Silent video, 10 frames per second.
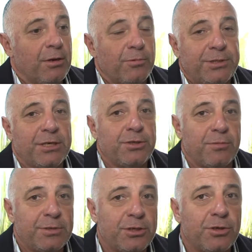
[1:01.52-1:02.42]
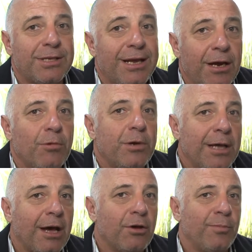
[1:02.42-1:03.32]
a los muchachos, muchachos, tengan
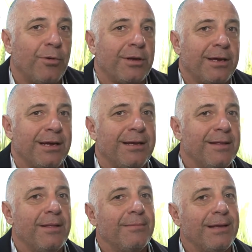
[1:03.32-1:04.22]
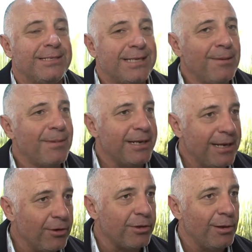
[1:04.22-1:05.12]
cuidado porque echar
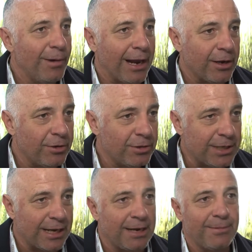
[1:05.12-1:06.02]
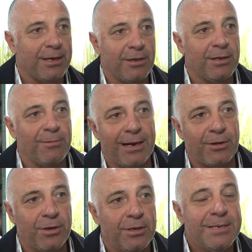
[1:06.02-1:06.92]
marineros del barco, sacar marineros del
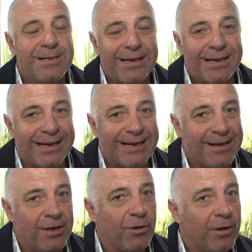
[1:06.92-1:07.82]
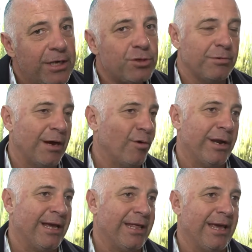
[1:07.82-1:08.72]
barco, eh, no es una
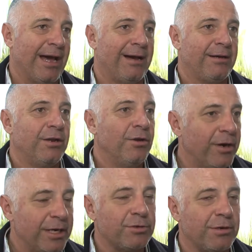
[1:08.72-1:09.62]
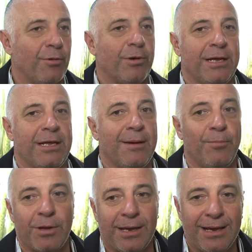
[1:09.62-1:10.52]
buena idea. No es una buena idea
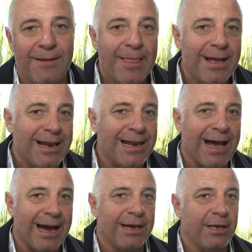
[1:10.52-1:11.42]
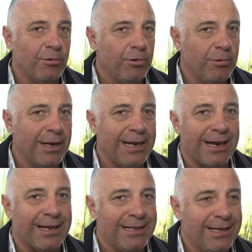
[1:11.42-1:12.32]
porque la agricultura en la
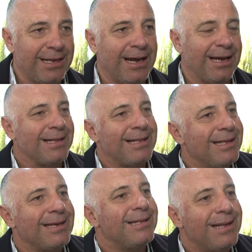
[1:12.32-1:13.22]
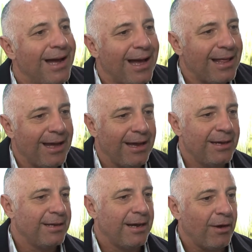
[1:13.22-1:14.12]
Argentina está
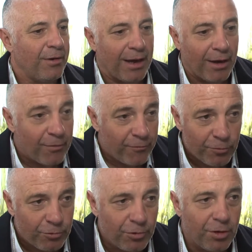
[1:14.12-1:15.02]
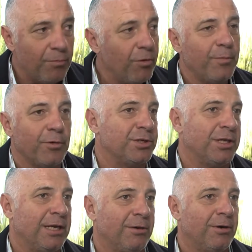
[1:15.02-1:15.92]
destinada a, un futuro muy
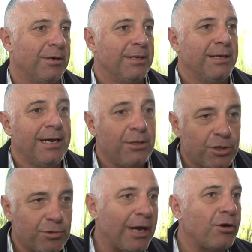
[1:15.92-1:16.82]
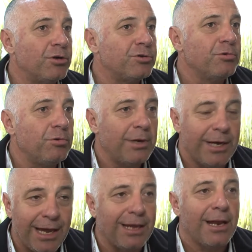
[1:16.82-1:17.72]
positivo. Esto es una coyuntura
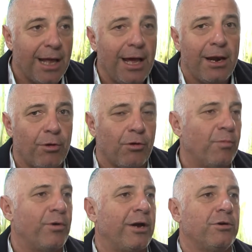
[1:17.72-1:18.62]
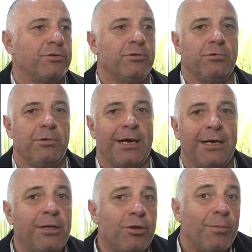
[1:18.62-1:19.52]
y hay que leerlo como una coyuntura
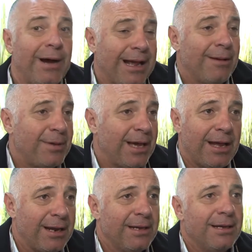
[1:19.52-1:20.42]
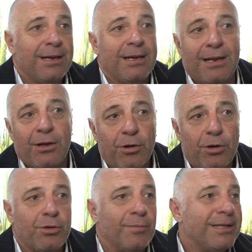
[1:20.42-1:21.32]
y esto va a cambiar en el
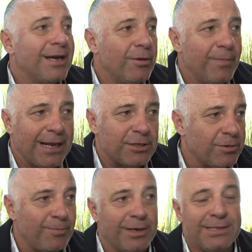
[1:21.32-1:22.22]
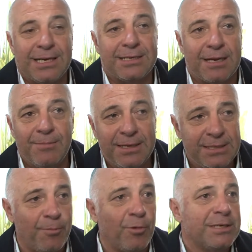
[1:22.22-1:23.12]
corto o mediano plazo. Pueden ser seis
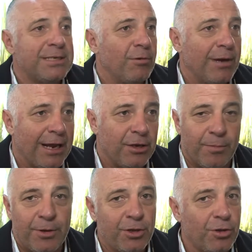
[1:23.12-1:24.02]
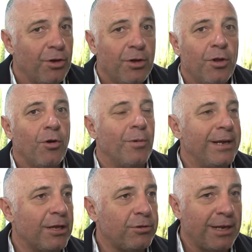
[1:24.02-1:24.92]
meses, puede ser un año, pero esto
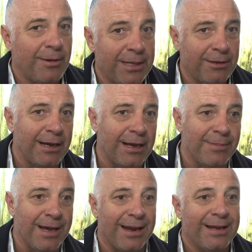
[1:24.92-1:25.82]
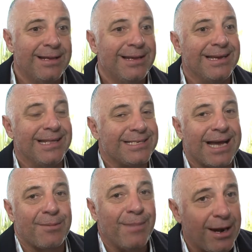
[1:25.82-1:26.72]
obligatoriamente va a cambiar. Y
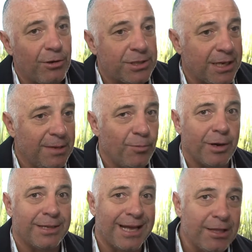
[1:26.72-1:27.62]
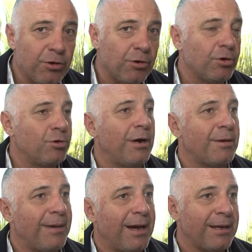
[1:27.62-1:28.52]
desarmar los equipos que tanto costó
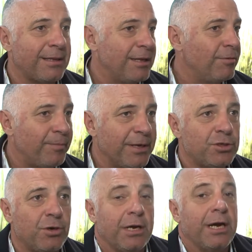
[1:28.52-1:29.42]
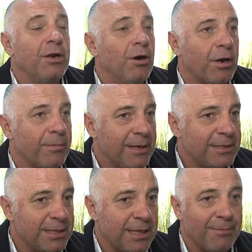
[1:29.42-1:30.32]
armar tiene un peso enorme en el
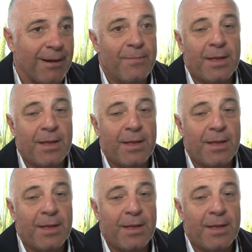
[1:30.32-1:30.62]
sistema.